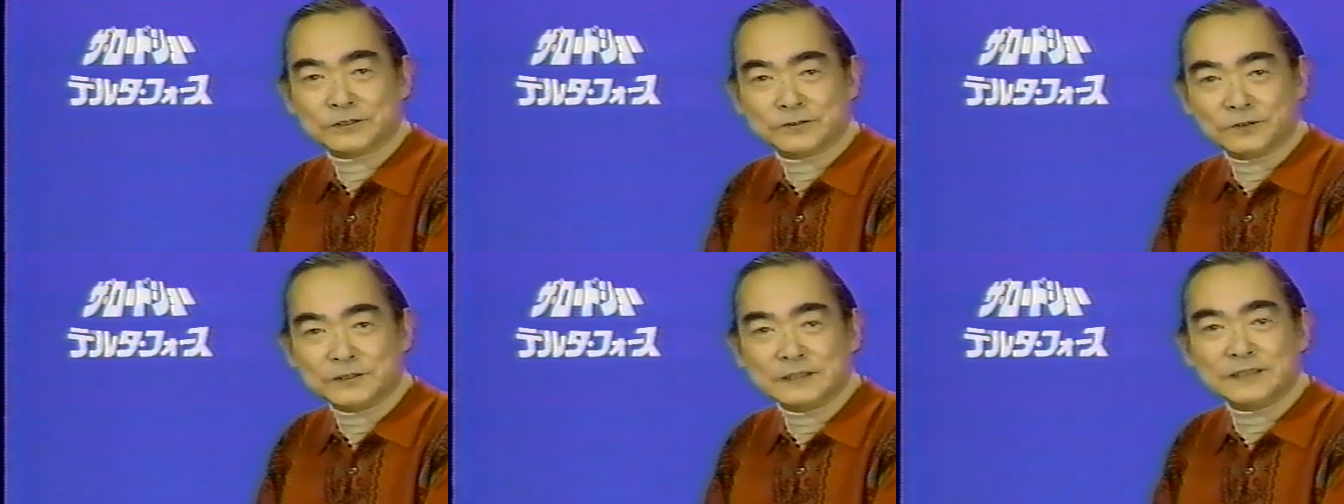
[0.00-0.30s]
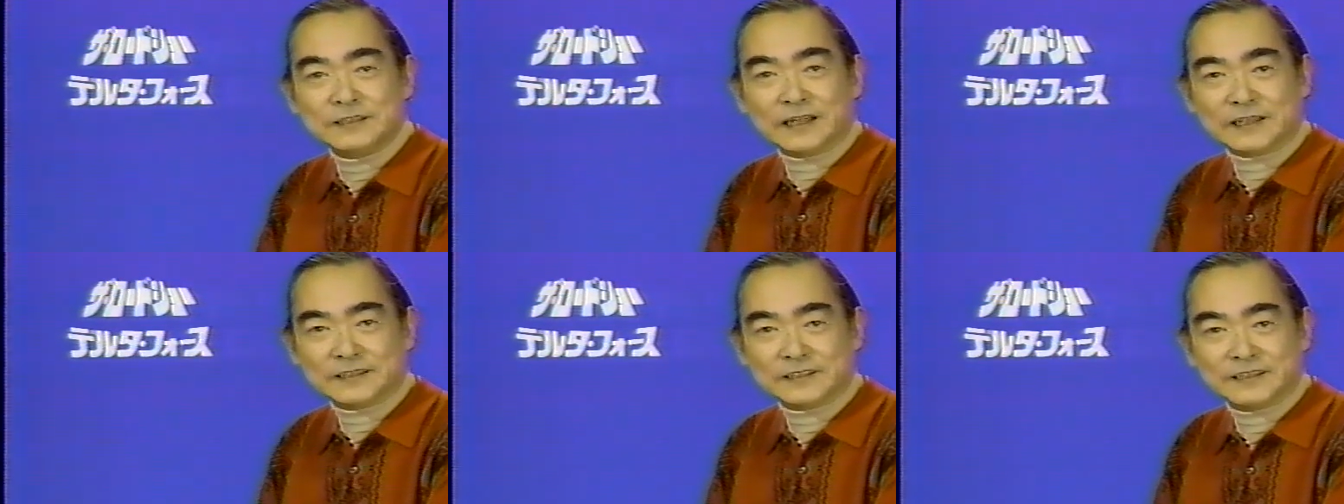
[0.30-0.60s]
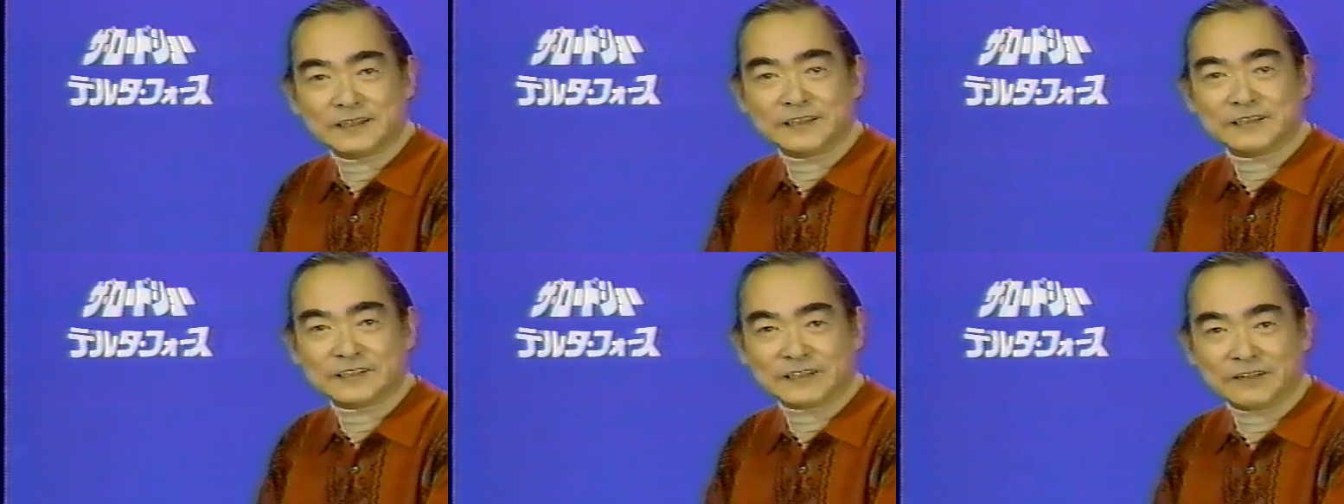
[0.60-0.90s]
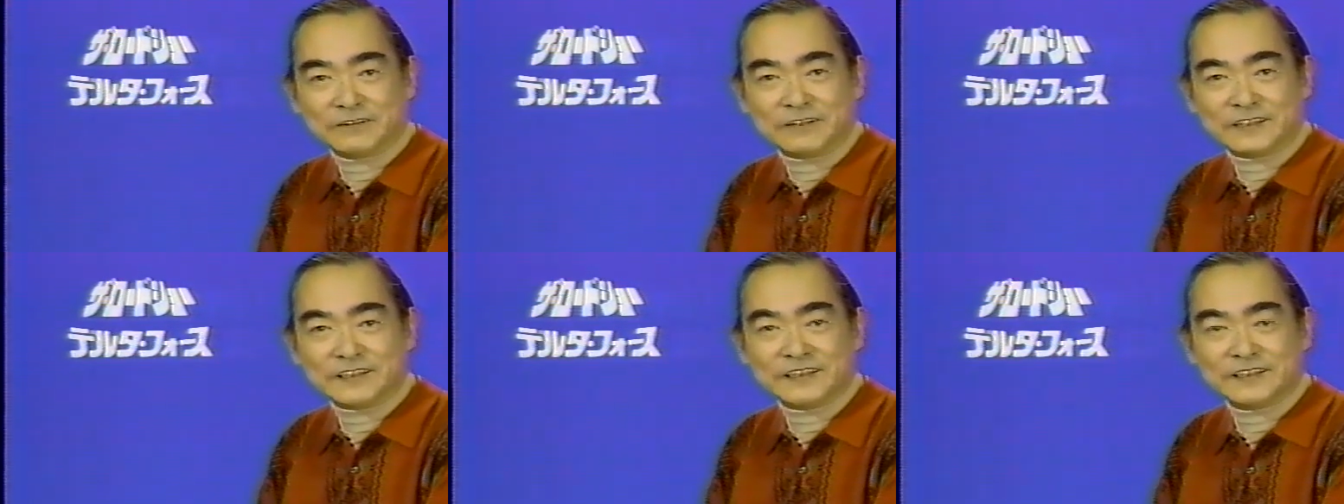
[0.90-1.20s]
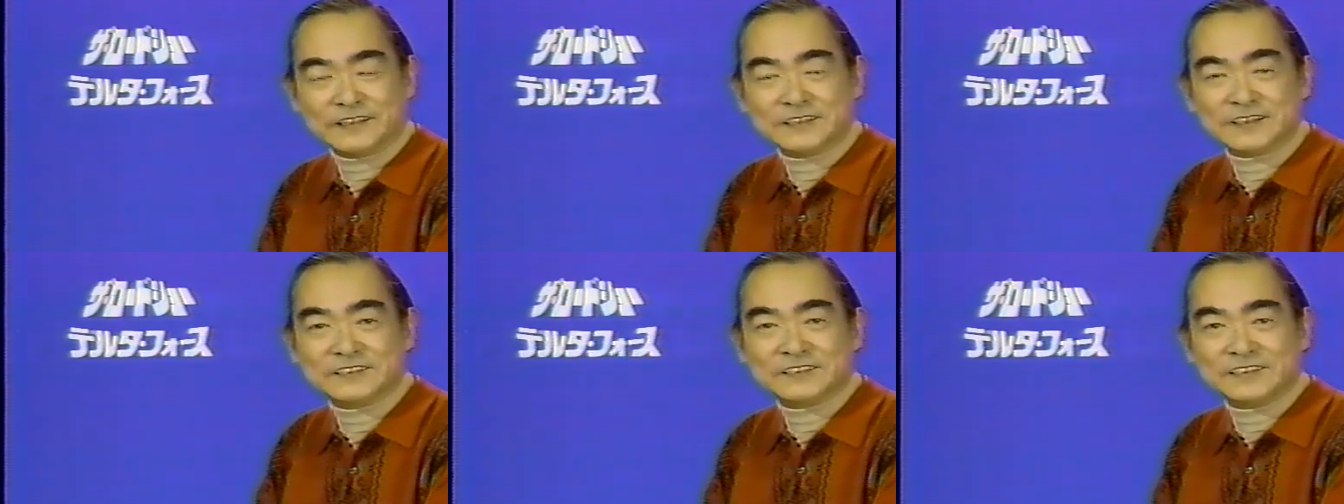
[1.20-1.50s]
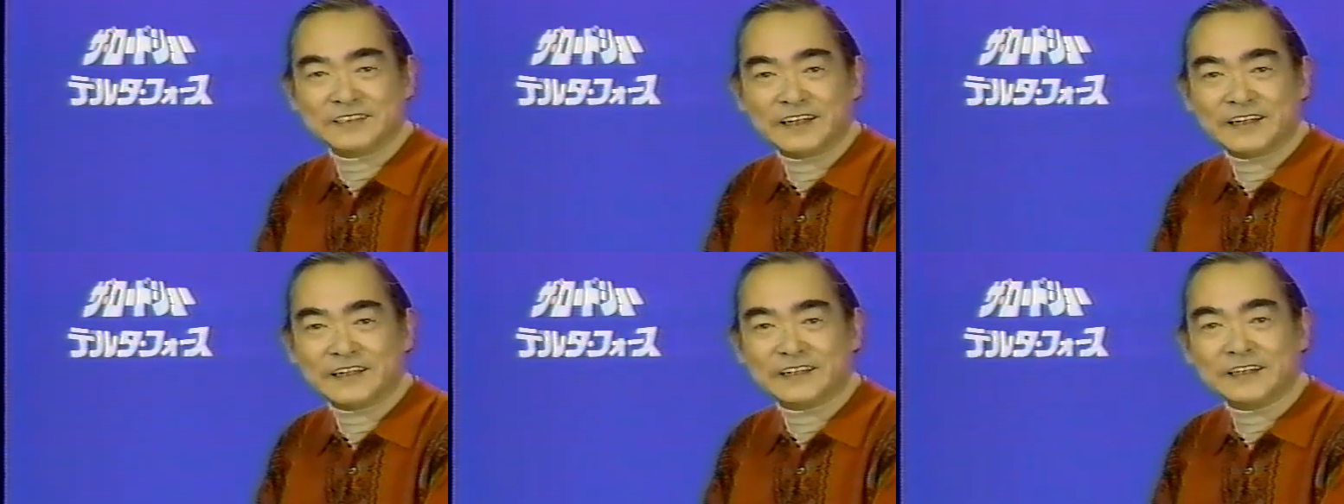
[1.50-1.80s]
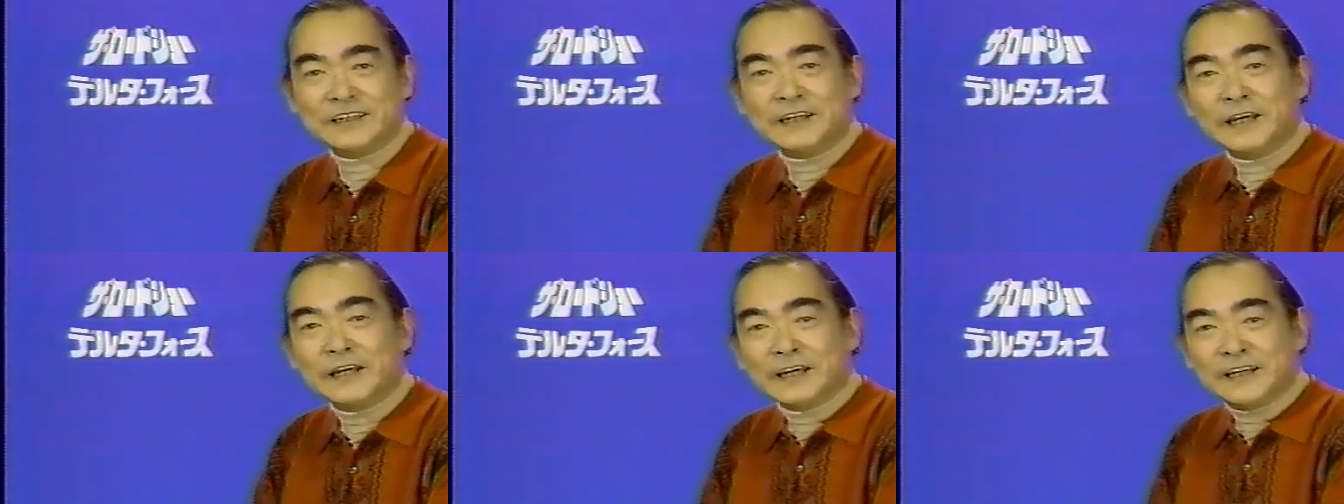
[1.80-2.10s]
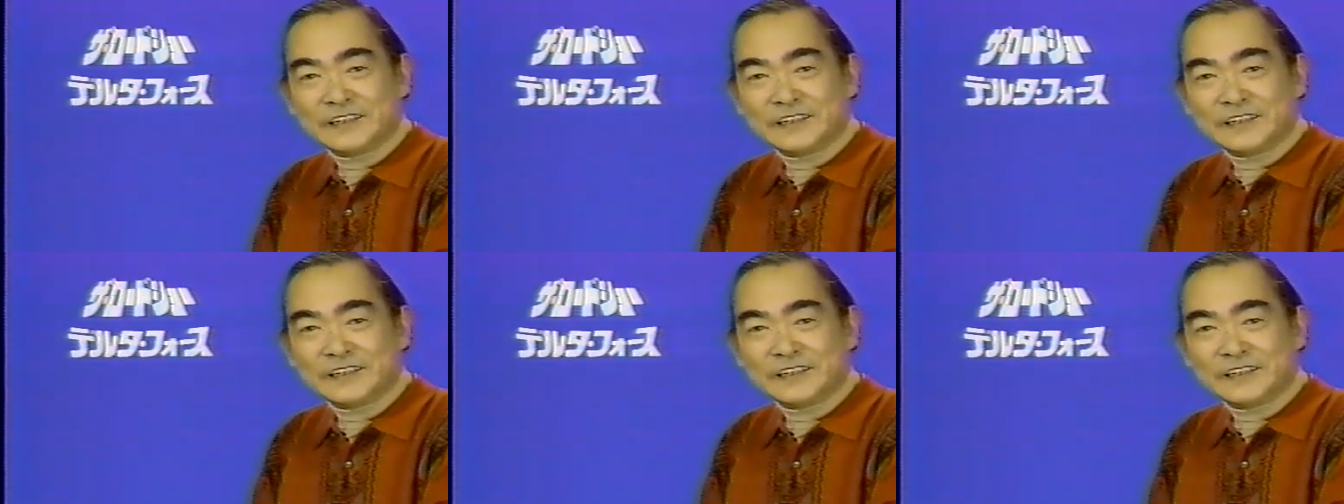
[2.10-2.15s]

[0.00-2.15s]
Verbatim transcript: 一人になっていったわけですね